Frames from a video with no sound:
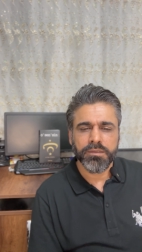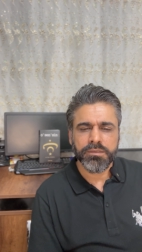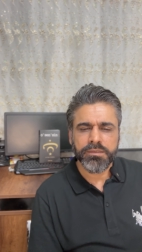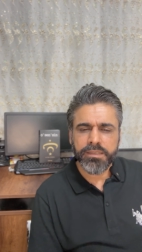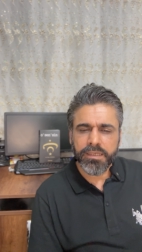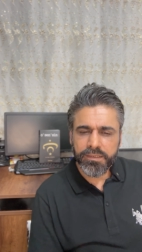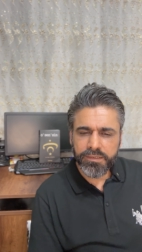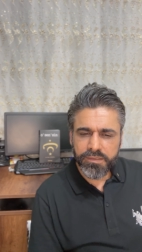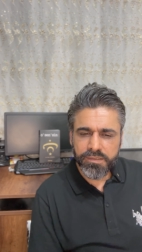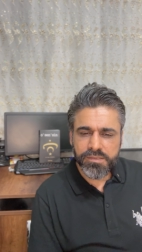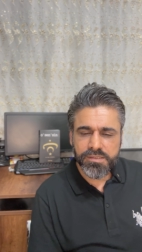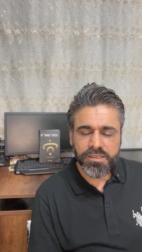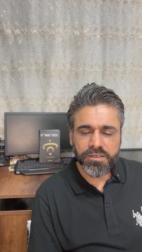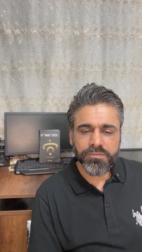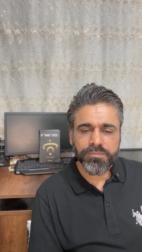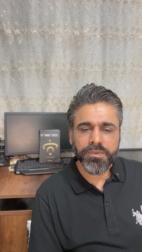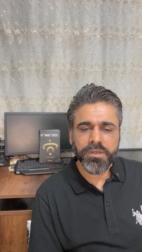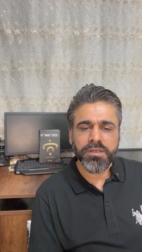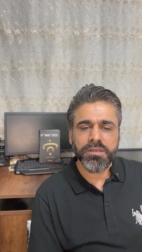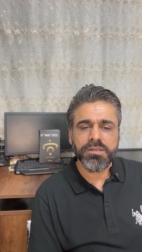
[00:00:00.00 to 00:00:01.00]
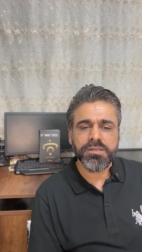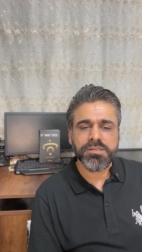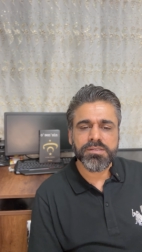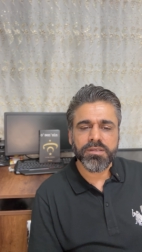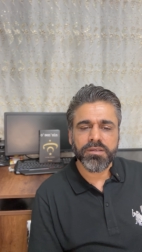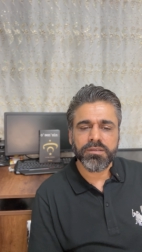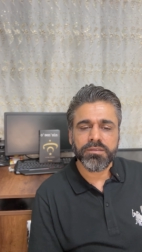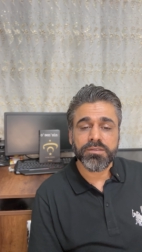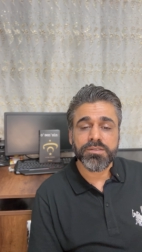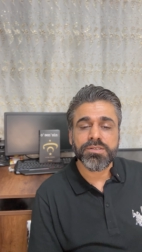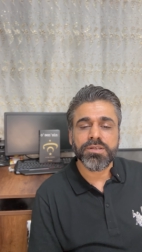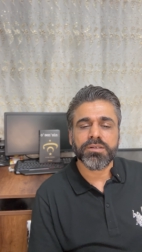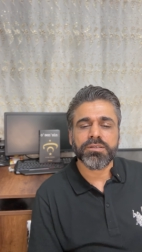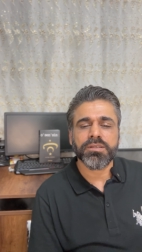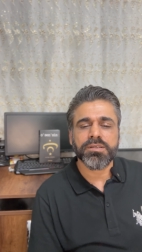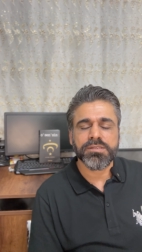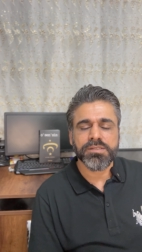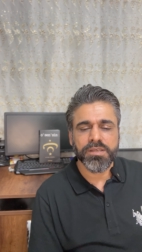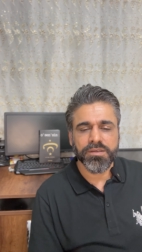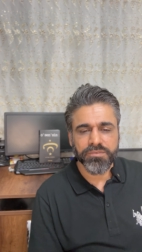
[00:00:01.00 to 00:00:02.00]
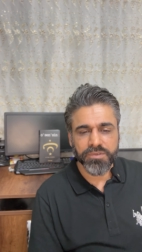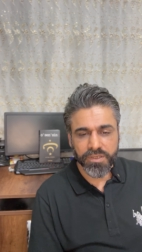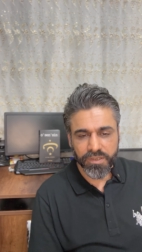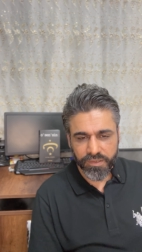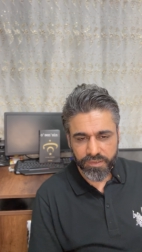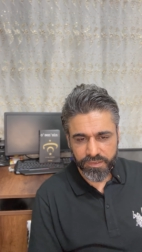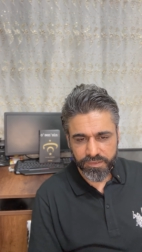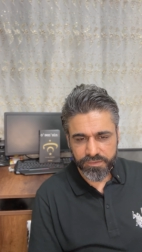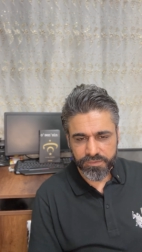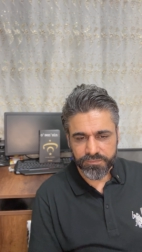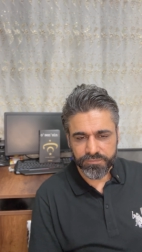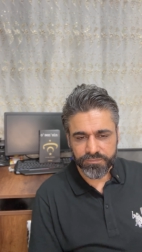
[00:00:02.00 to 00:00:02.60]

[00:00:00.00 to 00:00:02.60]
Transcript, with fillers: Kendini sevmeyen insan dışarıda sevgi arar.